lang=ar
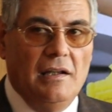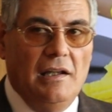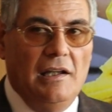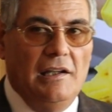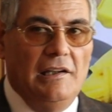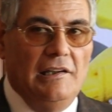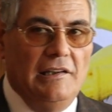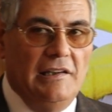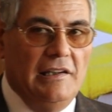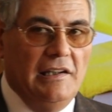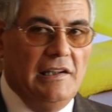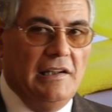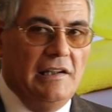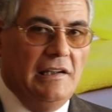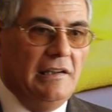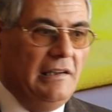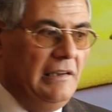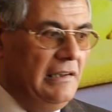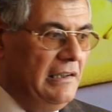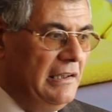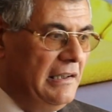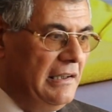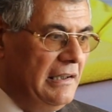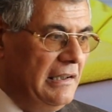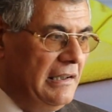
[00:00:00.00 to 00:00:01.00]
اللي
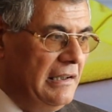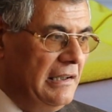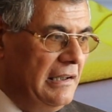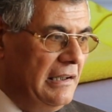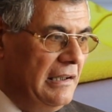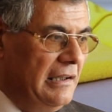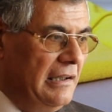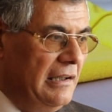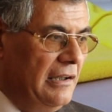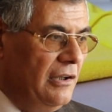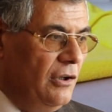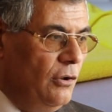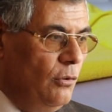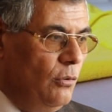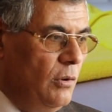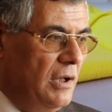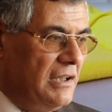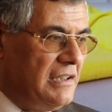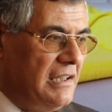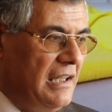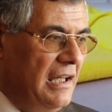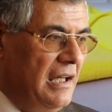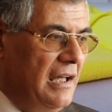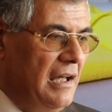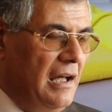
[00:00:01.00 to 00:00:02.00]
اللي آه، هو
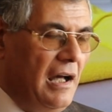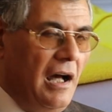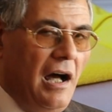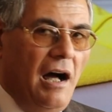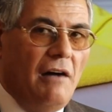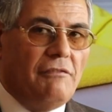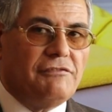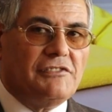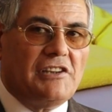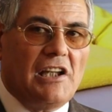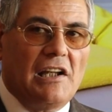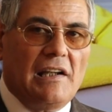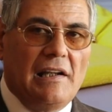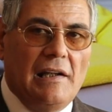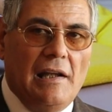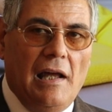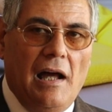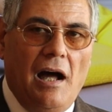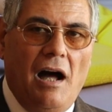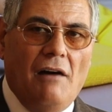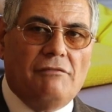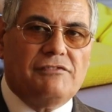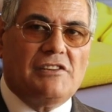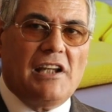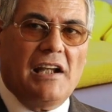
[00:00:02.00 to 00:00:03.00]
ده افضل
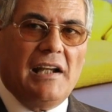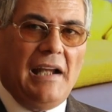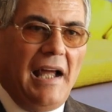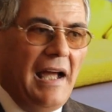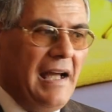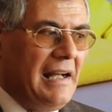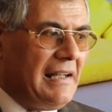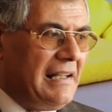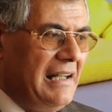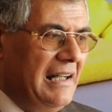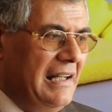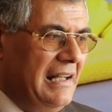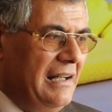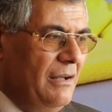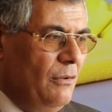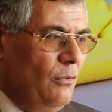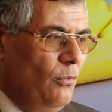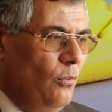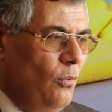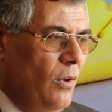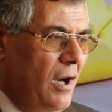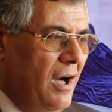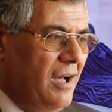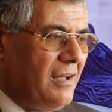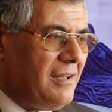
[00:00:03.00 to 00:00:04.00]
افضل حاجه
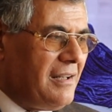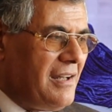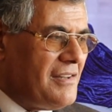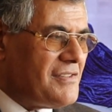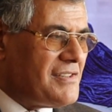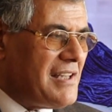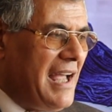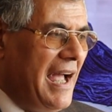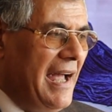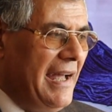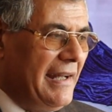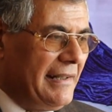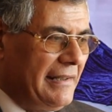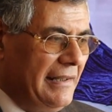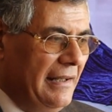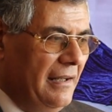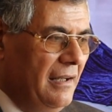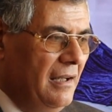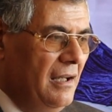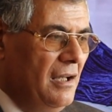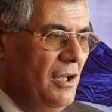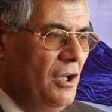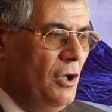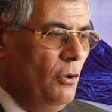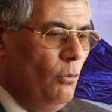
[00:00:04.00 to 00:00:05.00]
وارخص حاجه
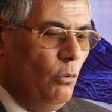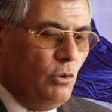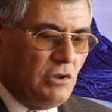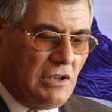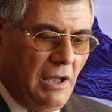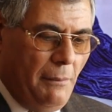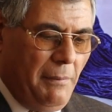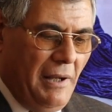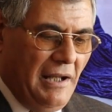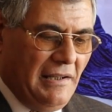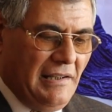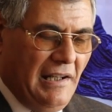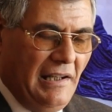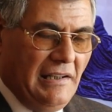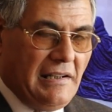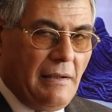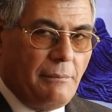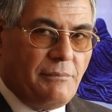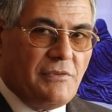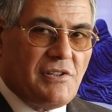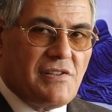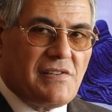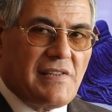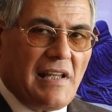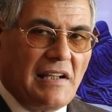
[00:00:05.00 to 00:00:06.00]
وطبعا احنا
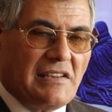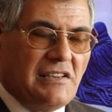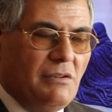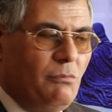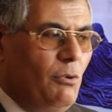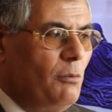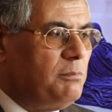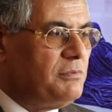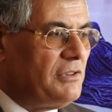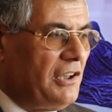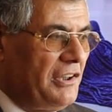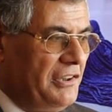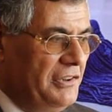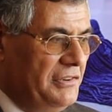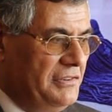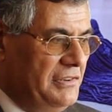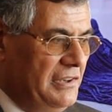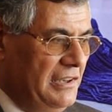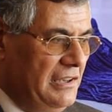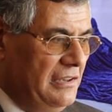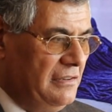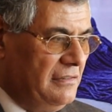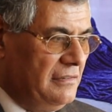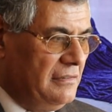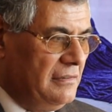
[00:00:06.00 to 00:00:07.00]
بنستخدمه
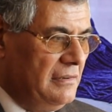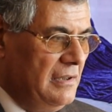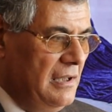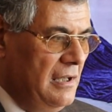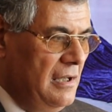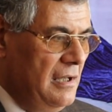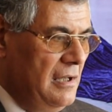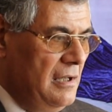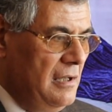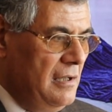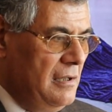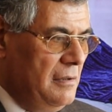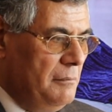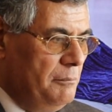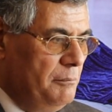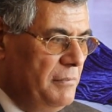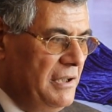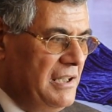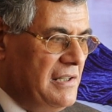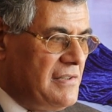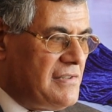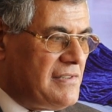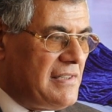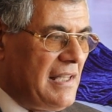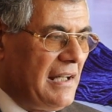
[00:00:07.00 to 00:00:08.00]
بطريقتين
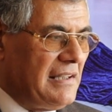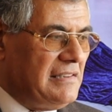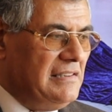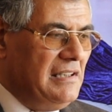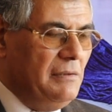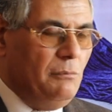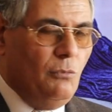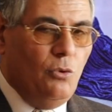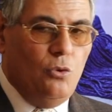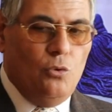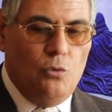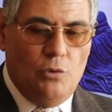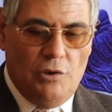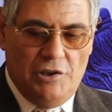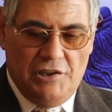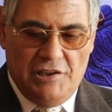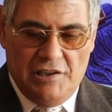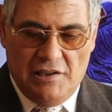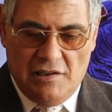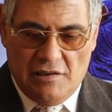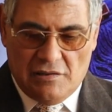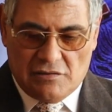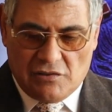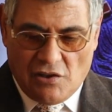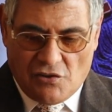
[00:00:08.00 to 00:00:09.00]
بنستخدمه
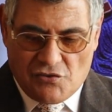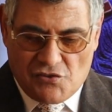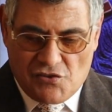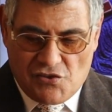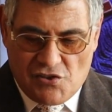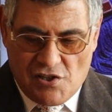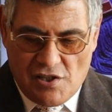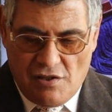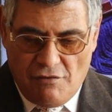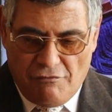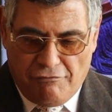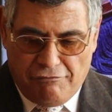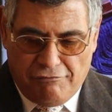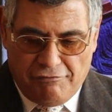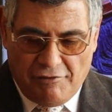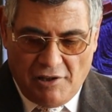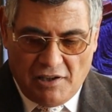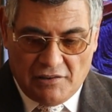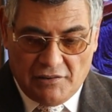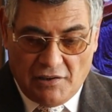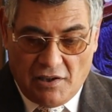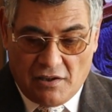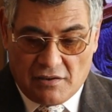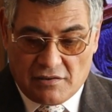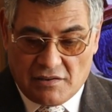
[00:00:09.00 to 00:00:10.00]
لتنظيف
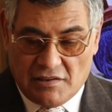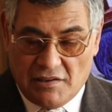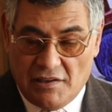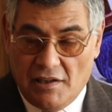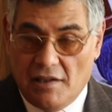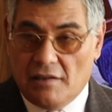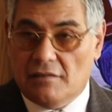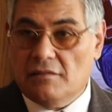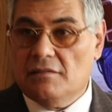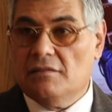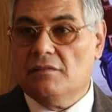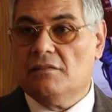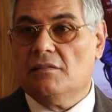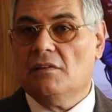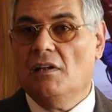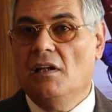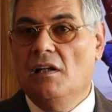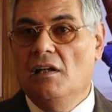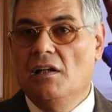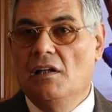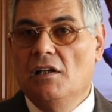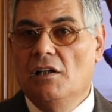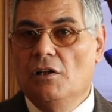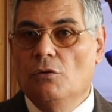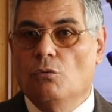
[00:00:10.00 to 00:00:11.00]
الارضيات
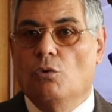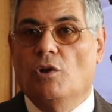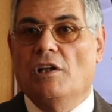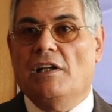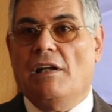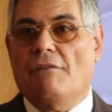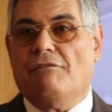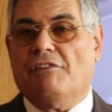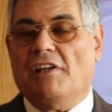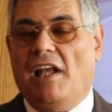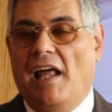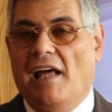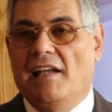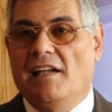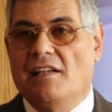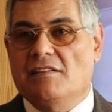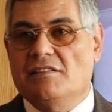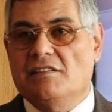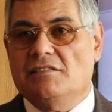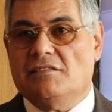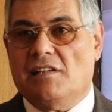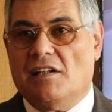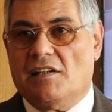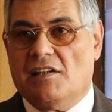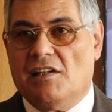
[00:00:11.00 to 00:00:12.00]
وهنا في الحالة
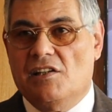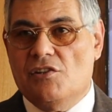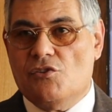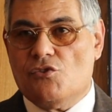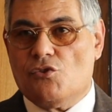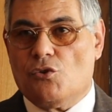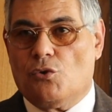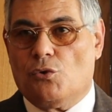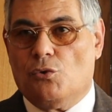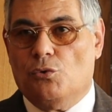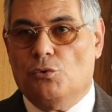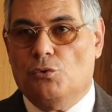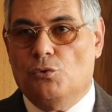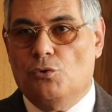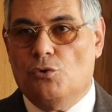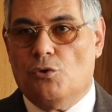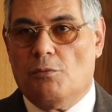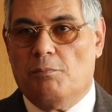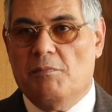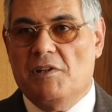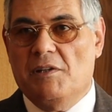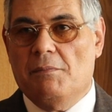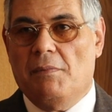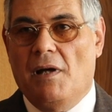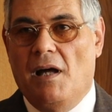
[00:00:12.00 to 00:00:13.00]
دي تركيز الكلور
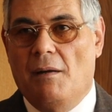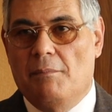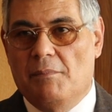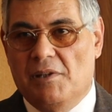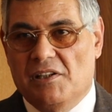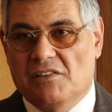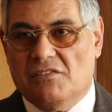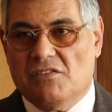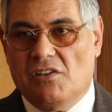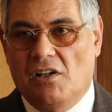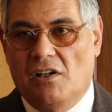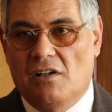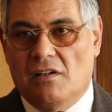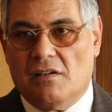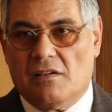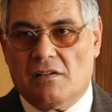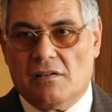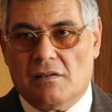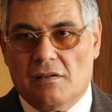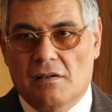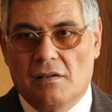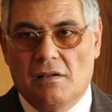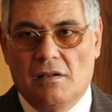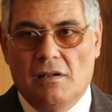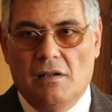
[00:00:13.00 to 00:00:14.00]
بيبقى مقدار
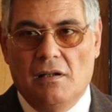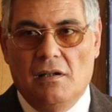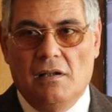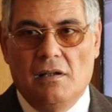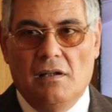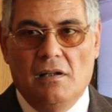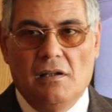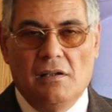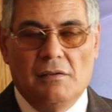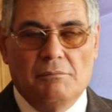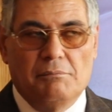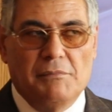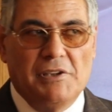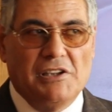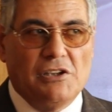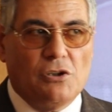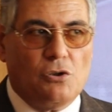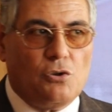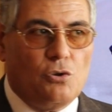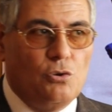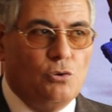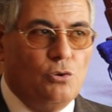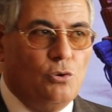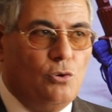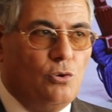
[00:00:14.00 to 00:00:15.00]
من
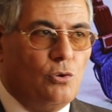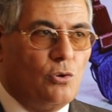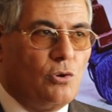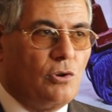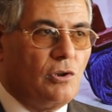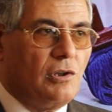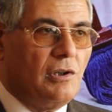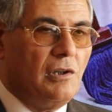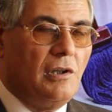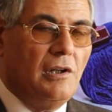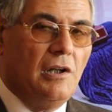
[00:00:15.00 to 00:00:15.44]
الكلور